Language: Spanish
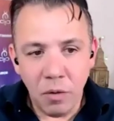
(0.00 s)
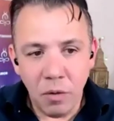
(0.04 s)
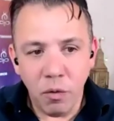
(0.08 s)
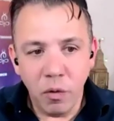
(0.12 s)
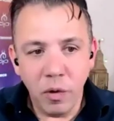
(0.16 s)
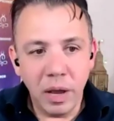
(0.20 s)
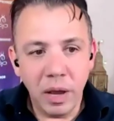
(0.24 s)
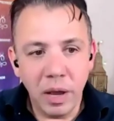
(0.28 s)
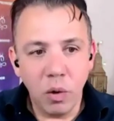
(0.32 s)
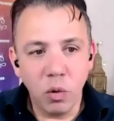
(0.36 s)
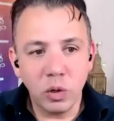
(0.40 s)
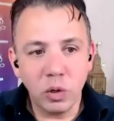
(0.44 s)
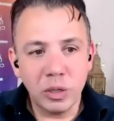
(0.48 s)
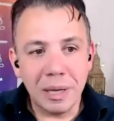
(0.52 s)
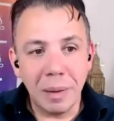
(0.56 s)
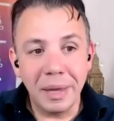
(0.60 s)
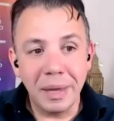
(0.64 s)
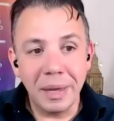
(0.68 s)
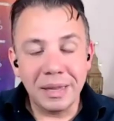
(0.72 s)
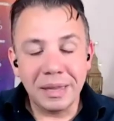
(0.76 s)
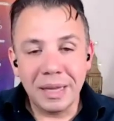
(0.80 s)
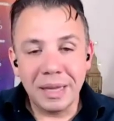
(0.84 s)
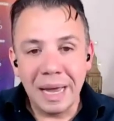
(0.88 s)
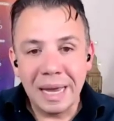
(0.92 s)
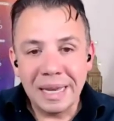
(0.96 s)
Fue
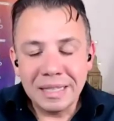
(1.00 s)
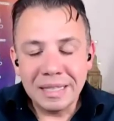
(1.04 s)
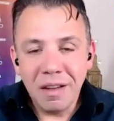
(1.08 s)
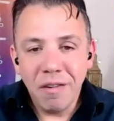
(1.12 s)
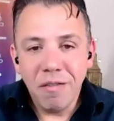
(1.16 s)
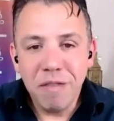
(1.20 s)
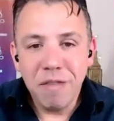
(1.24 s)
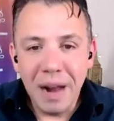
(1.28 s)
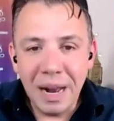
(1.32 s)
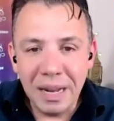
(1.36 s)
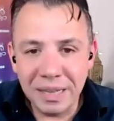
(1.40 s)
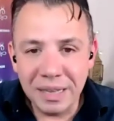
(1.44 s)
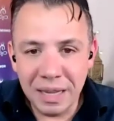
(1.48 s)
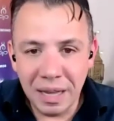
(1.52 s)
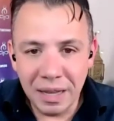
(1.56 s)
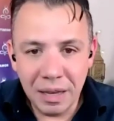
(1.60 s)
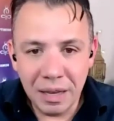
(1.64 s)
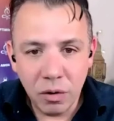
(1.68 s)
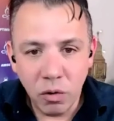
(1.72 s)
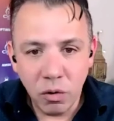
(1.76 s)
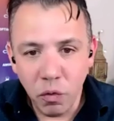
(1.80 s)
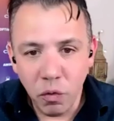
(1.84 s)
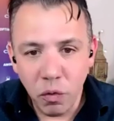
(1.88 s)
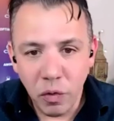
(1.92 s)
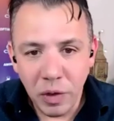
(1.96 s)
justamente esa falta
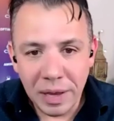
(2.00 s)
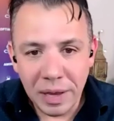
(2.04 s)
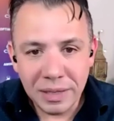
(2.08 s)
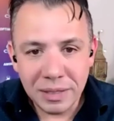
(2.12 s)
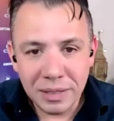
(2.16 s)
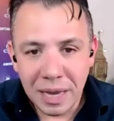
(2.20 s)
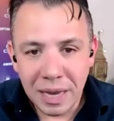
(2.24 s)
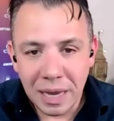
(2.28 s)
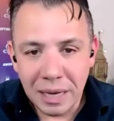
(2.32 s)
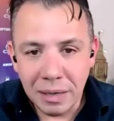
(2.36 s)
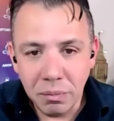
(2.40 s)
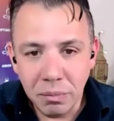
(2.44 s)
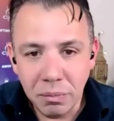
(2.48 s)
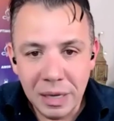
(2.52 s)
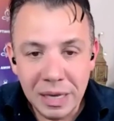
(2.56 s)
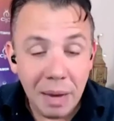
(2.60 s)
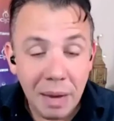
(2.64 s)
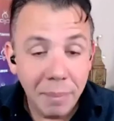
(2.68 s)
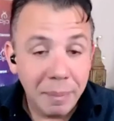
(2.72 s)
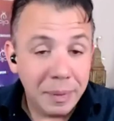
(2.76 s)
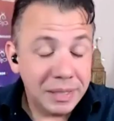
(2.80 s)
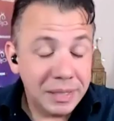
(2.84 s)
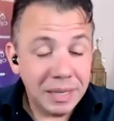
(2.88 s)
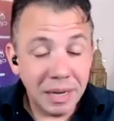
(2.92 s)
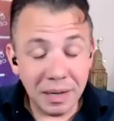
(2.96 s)
de confianza en mí.
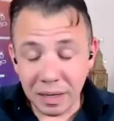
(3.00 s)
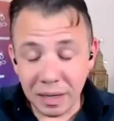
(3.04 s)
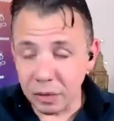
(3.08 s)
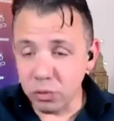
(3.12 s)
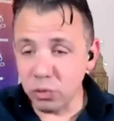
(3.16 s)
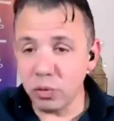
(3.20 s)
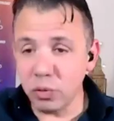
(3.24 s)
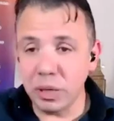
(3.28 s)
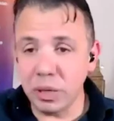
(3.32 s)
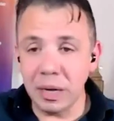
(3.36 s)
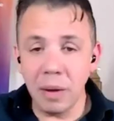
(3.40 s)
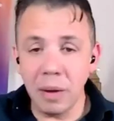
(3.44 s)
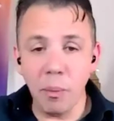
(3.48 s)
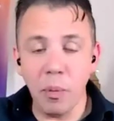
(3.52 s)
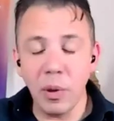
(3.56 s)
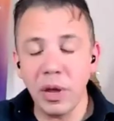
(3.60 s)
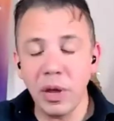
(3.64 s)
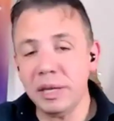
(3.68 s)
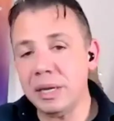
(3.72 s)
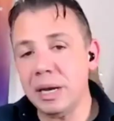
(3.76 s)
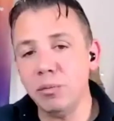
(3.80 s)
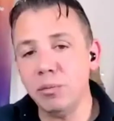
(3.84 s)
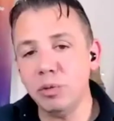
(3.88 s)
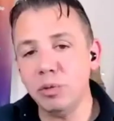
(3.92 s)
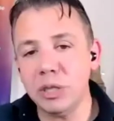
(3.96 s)
A pesar de que tú tienes,
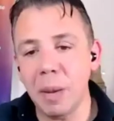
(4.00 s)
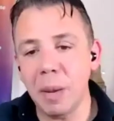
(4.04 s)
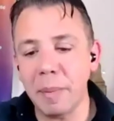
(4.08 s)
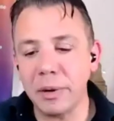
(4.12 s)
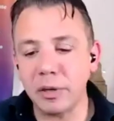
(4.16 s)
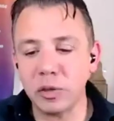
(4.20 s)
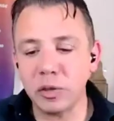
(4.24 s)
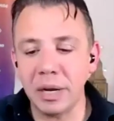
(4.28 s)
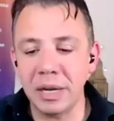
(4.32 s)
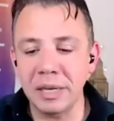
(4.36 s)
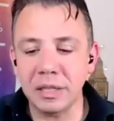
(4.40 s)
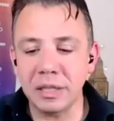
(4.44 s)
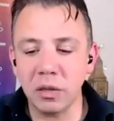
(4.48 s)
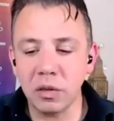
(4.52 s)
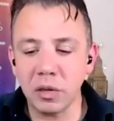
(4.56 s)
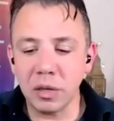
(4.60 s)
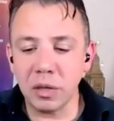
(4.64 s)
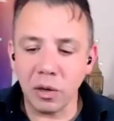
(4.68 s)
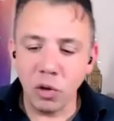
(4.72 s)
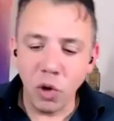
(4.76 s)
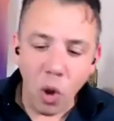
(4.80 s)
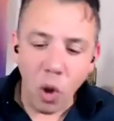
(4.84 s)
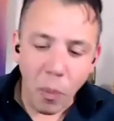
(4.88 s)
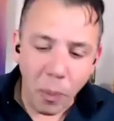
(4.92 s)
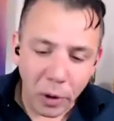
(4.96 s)
puedes tener muchas personas
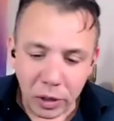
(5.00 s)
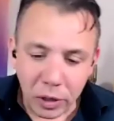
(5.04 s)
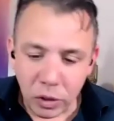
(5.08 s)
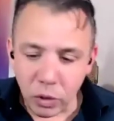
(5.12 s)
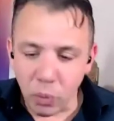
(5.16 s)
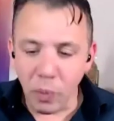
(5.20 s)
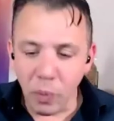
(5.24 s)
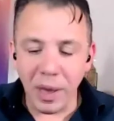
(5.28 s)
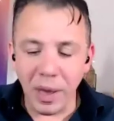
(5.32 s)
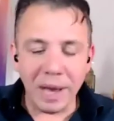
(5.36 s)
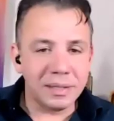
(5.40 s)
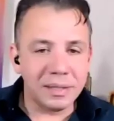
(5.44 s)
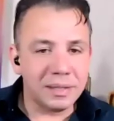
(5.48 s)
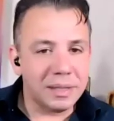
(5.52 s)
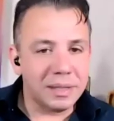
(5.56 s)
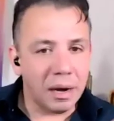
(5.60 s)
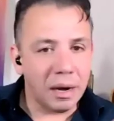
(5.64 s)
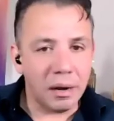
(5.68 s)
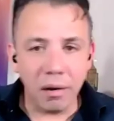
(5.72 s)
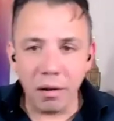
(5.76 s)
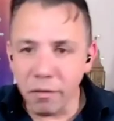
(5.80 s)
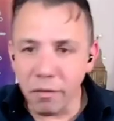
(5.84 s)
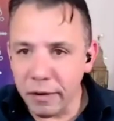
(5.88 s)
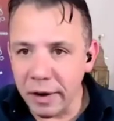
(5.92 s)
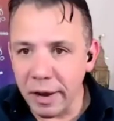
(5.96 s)
diciéndote, no, pero que tú puedes
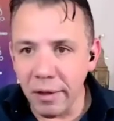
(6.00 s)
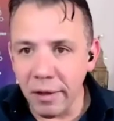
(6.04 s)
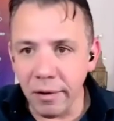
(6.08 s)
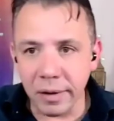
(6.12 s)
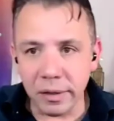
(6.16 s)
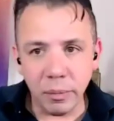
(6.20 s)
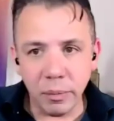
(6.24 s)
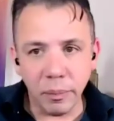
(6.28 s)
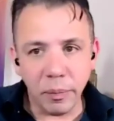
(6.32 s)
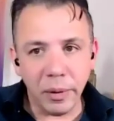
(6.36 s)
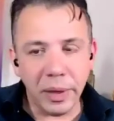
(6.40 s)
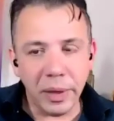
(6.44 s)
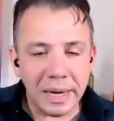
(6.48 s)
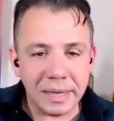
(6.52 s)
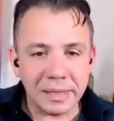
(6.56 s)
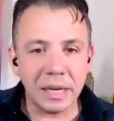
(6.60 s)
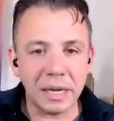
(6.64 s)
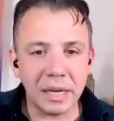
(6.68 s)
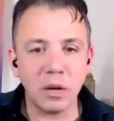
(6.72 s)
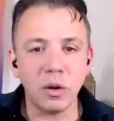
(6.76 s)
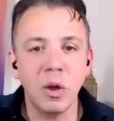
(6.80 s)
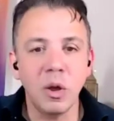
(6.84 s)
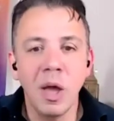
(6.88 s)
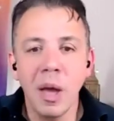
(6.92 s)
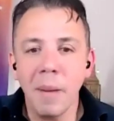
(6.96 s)
hacerlo, Alfredo, que tú puedes
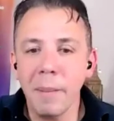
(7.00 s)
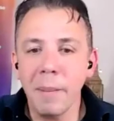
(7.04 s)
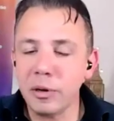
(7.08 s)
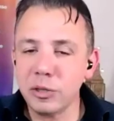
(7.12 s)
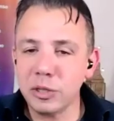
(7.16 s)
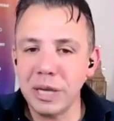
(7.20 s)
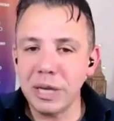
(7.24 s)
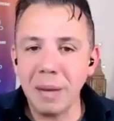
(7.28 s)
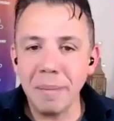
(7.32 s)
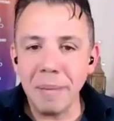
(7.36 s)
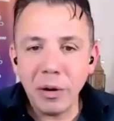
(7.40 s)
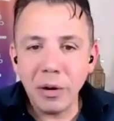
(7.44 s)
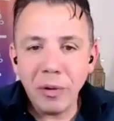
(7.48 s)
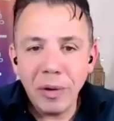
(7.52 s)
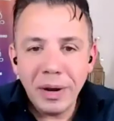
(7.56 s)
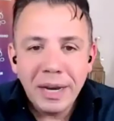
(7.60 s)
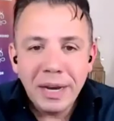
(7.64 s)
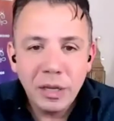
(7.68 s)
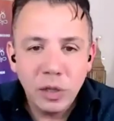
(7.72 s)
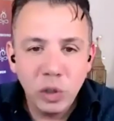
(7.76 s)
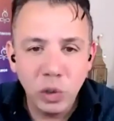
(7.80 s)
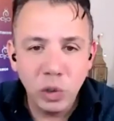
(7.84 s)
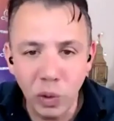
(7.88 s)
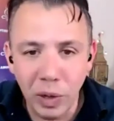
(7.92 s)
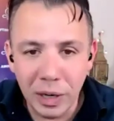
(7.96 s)
hacerlo. Pero sin embargo
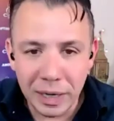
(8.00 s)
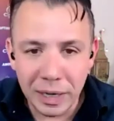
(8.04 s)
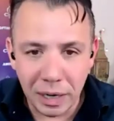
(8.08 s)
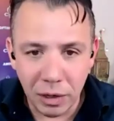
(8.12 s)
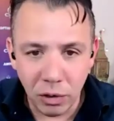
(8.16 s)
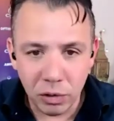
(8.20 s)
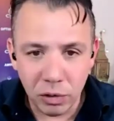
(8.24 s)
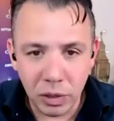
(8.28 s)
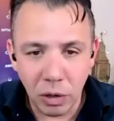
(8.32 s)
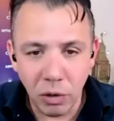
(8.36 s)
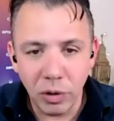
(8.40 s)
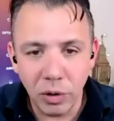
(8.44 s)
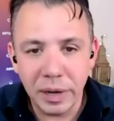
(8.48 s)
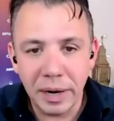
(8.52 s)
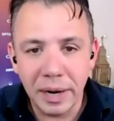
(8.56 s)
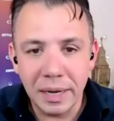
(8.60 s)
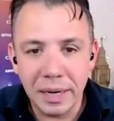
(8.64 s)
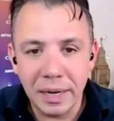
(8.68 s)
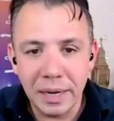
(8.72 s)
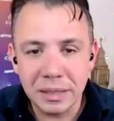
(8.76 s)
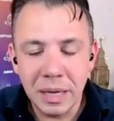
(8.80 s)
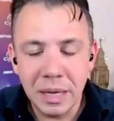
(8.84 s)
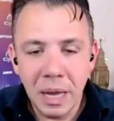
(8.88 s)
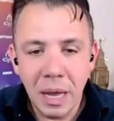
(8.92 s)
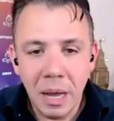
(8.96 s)
eres tú el que no te lo
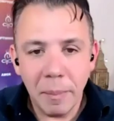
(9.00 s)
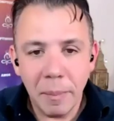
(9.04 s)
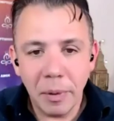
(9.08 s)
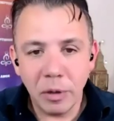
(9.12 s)
crees.